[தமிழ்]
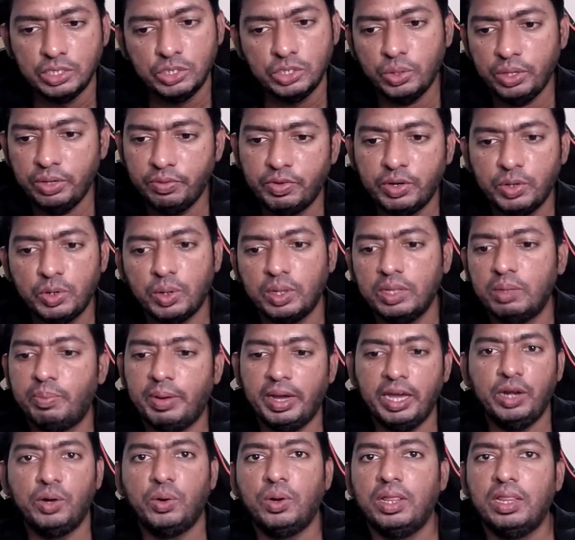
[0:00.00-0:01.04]
ஸோ இவருக்கும் அது
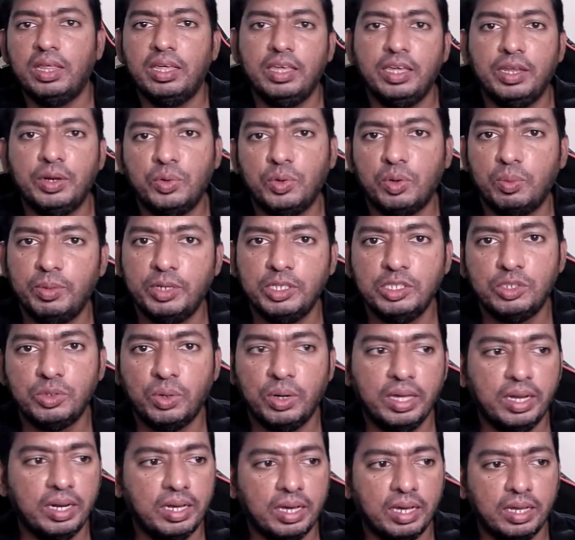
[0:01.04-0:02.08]
பயனுள்ளதாக இருக்கும் அப்படின்னு
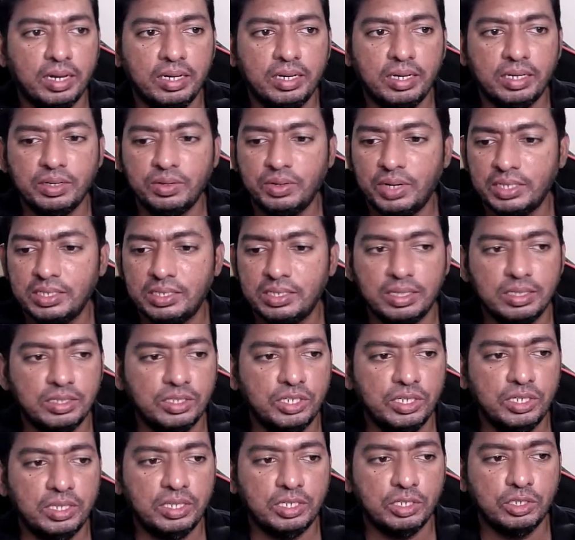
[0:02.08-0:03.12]
சொல்லியிருக்காரு கங்க்ராட்ஸ்
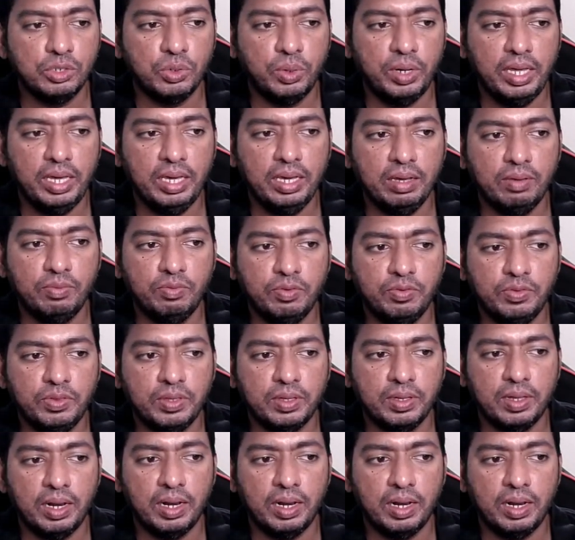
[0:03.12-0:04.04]
ரஞ்சித் ஸோ நீங்கள் ஃபிஃப்த்